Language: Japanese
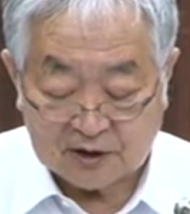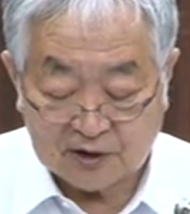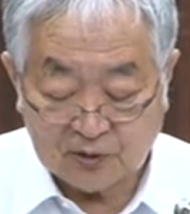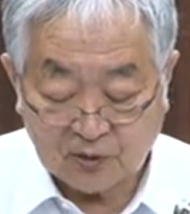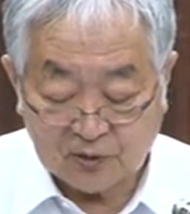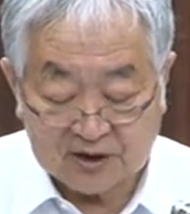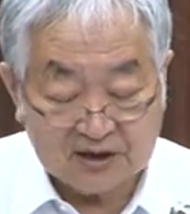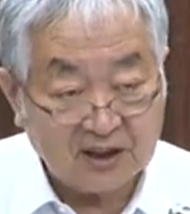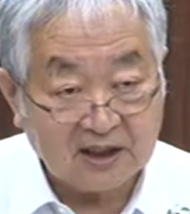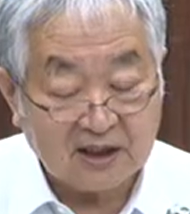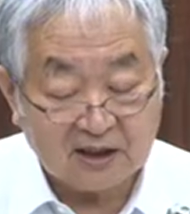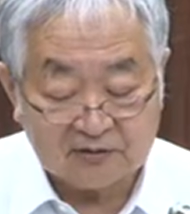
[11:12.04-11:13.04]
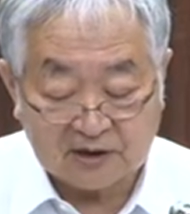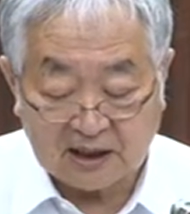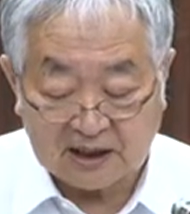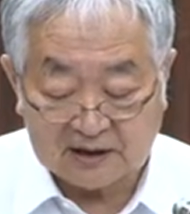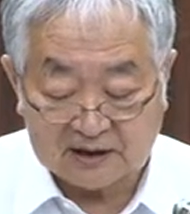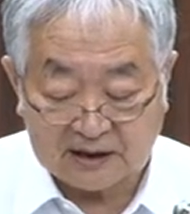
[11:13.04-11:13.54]
非常に的確
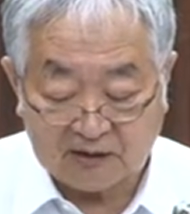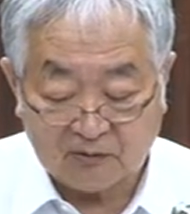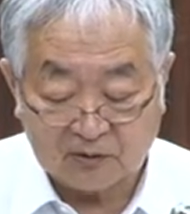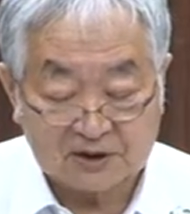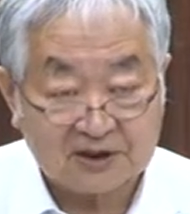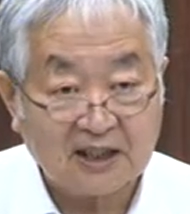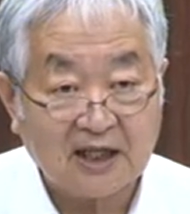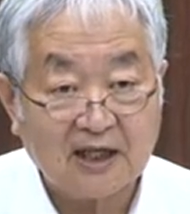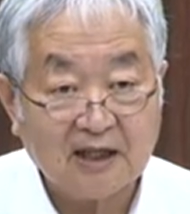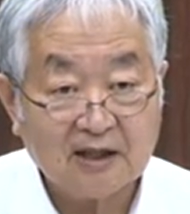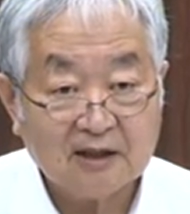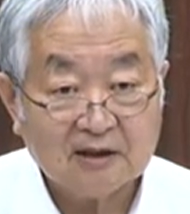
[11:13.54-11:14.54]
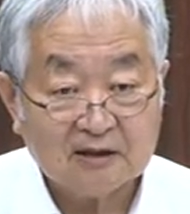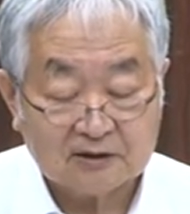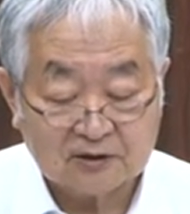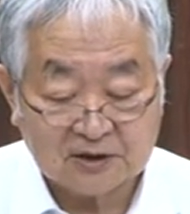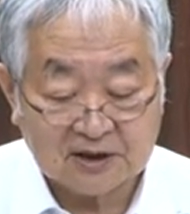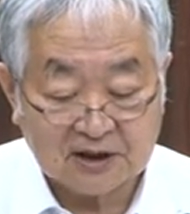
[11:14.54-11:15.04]
な判断をして、
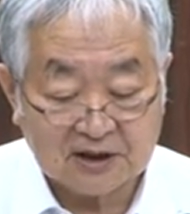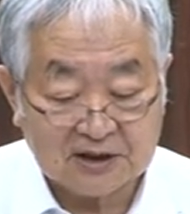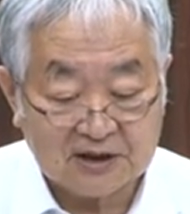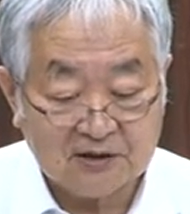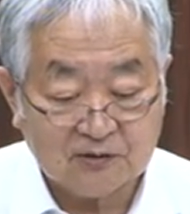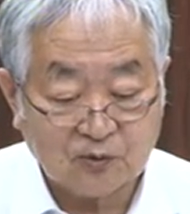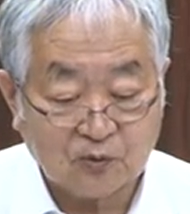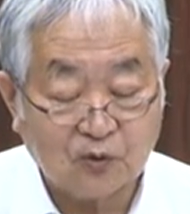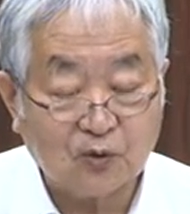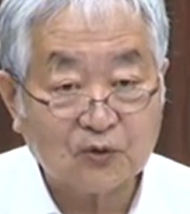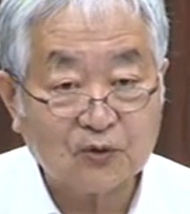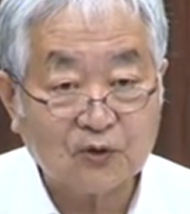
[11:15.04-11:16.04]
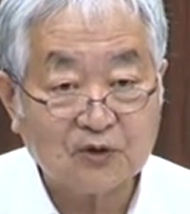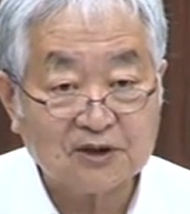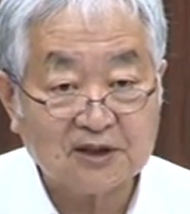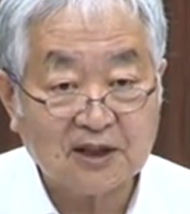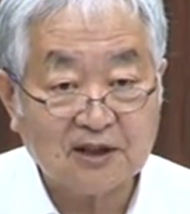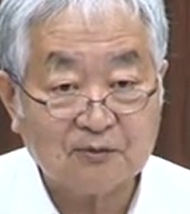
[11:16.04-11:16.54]
そしてきちんと行動
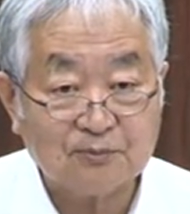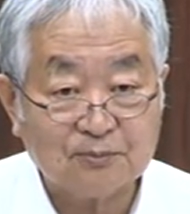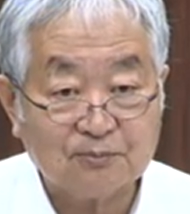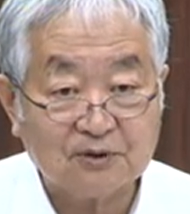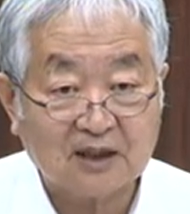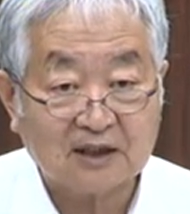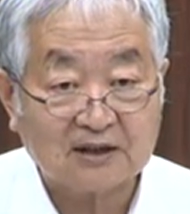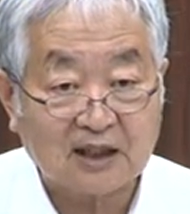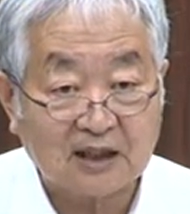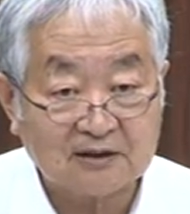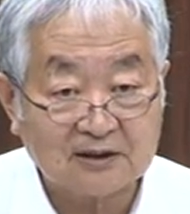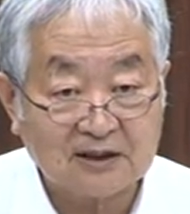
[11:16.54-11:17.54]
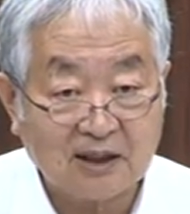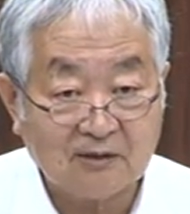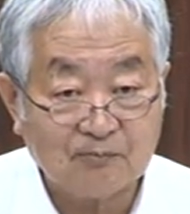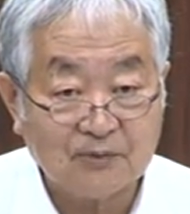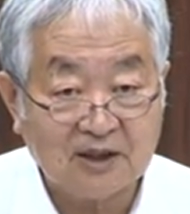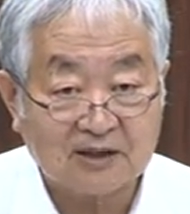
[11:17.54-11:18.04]
している部分がたくさ
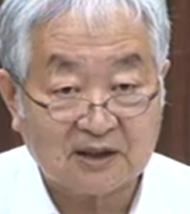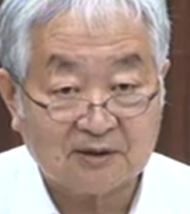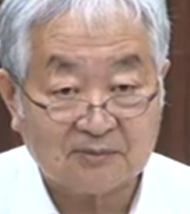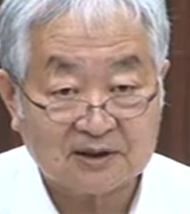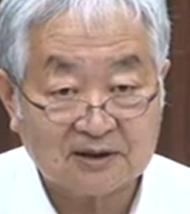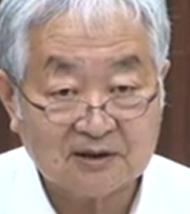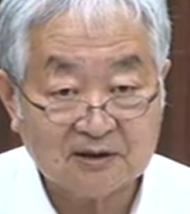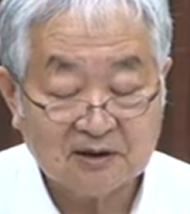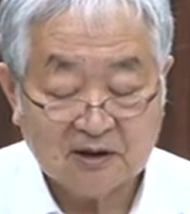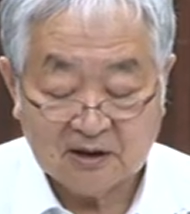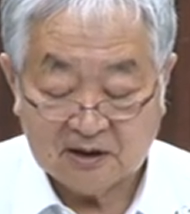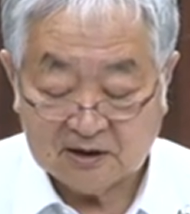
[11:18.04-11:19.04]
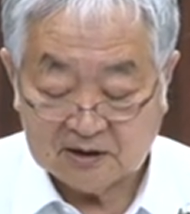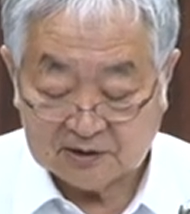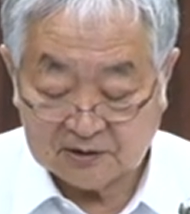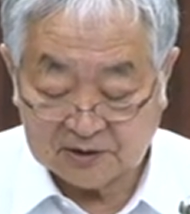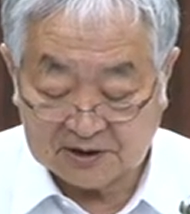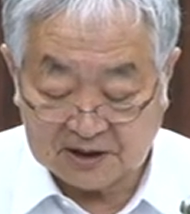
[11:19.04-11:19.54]
ん見えてきます。
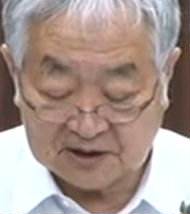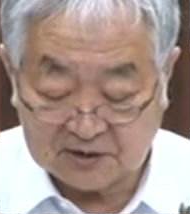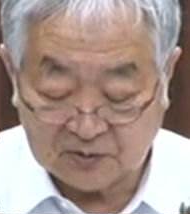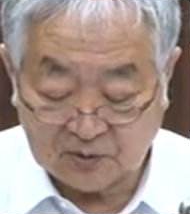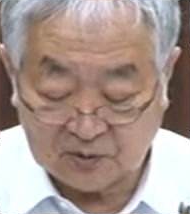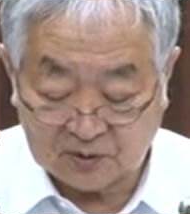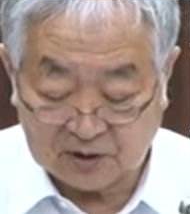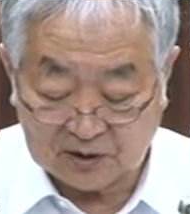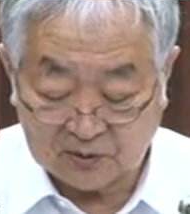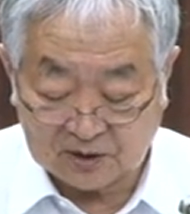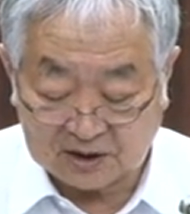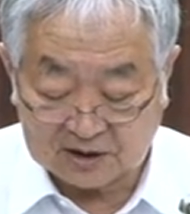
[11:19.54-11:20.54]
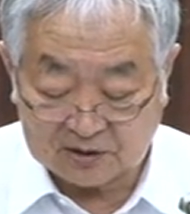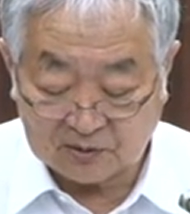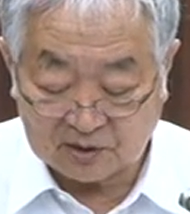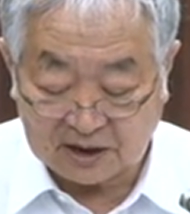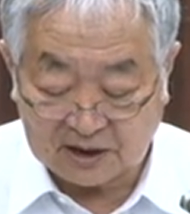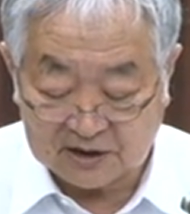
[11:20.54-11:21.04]
そしてその人たち
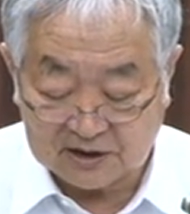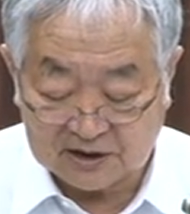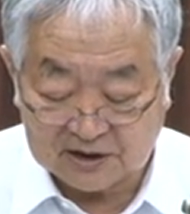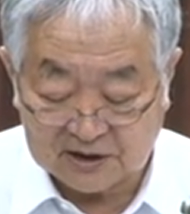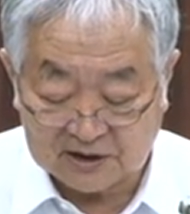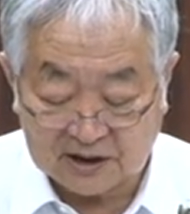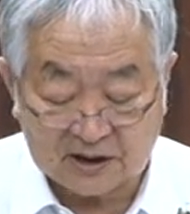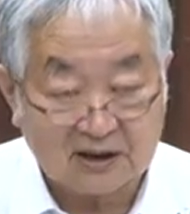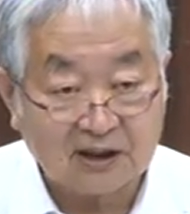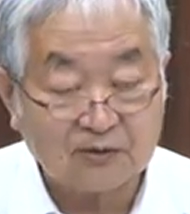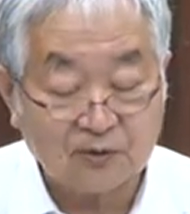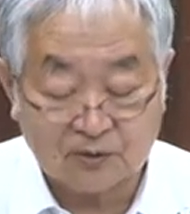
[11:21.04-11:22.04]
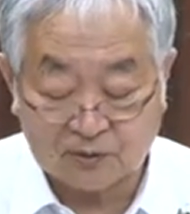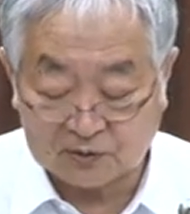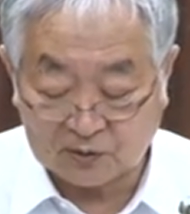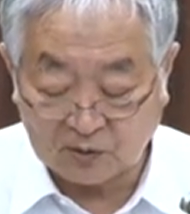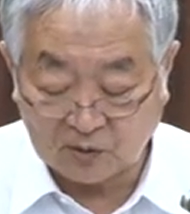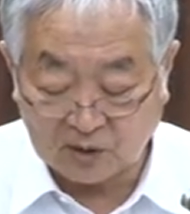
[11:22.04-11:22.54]
の献身的な努
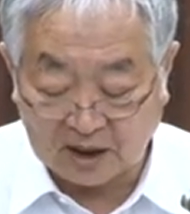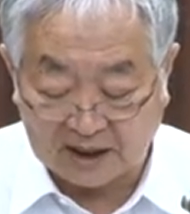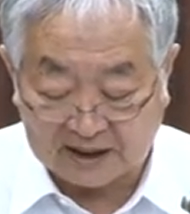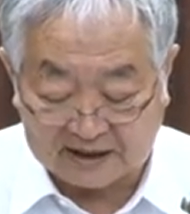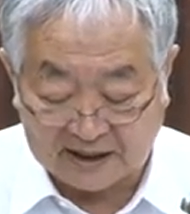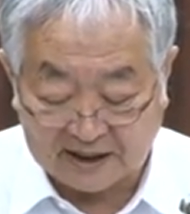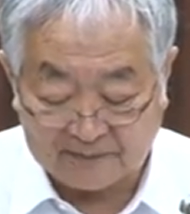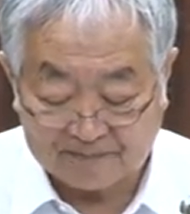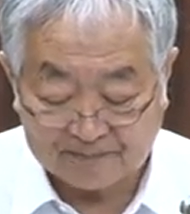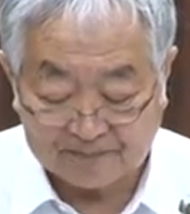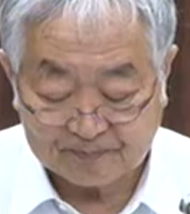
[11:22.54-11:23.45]
力のおかげで、